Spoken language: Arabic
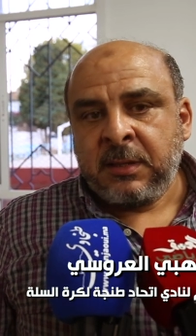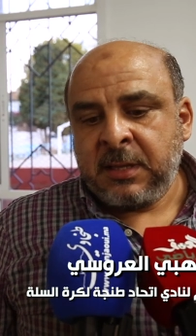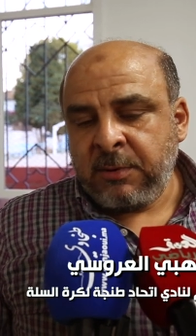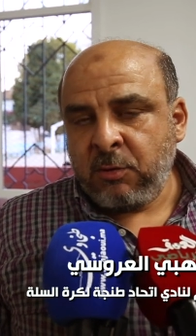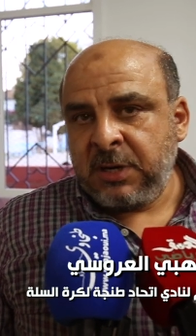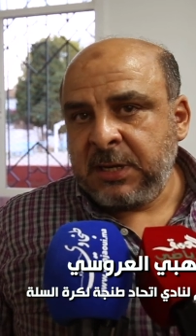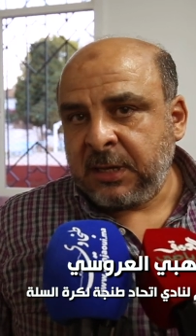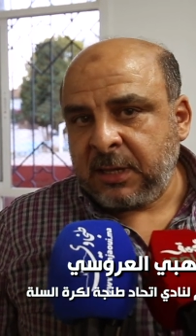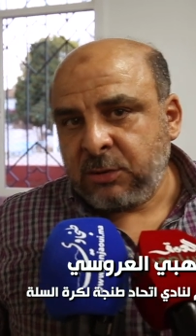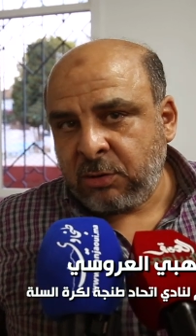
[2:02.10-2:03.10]
دابا ولينا
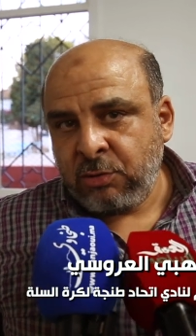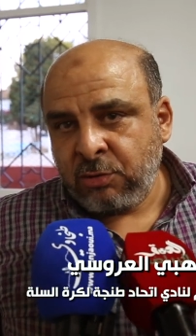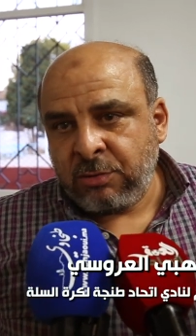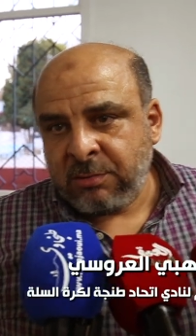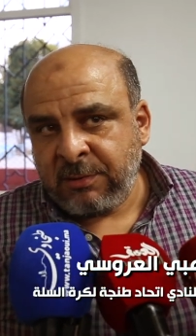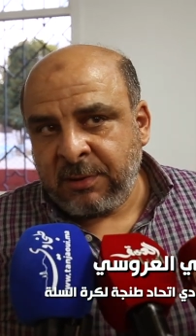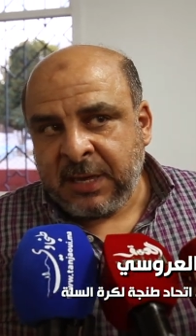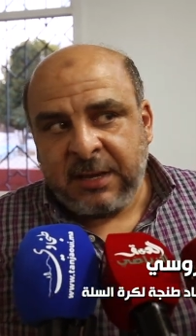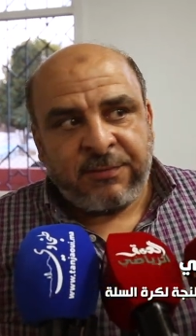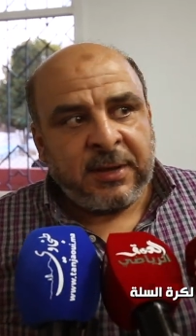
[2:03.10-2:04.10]
كندخلوا
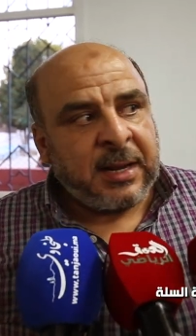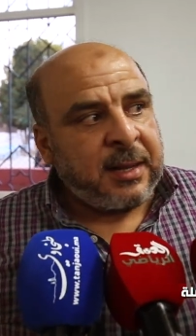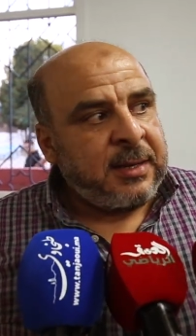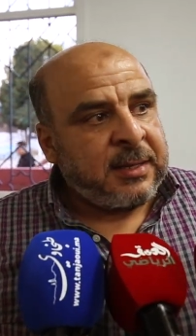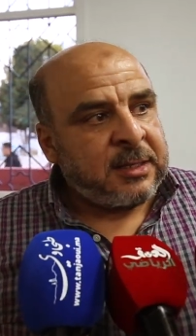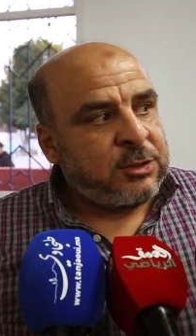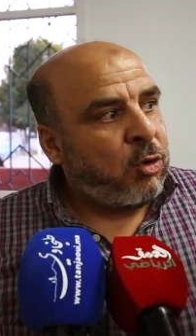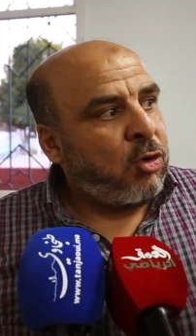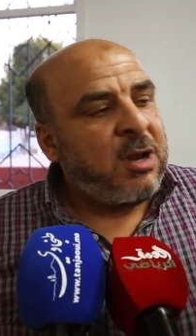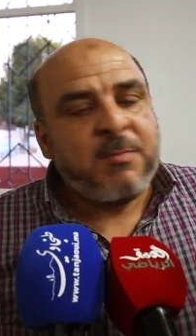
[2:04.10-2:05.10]
كاين فرق اللي
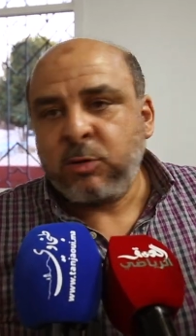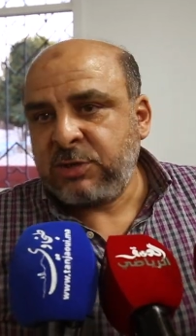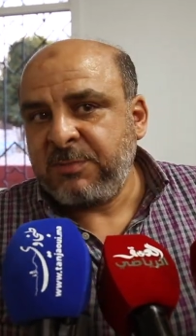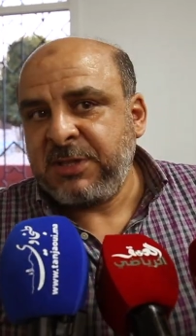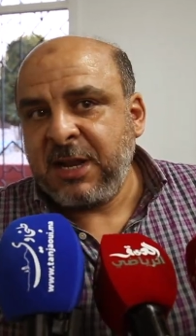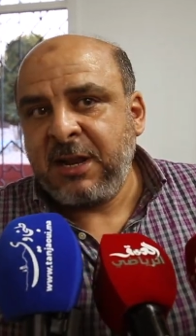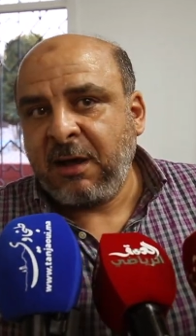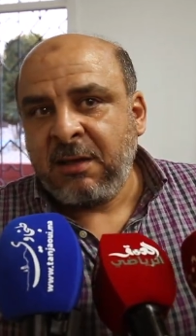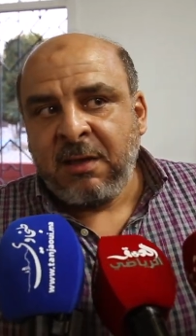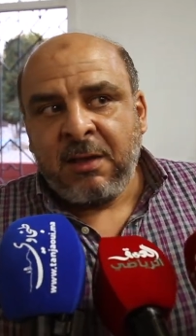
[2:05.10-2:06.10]
كتدخل الموسم ديالها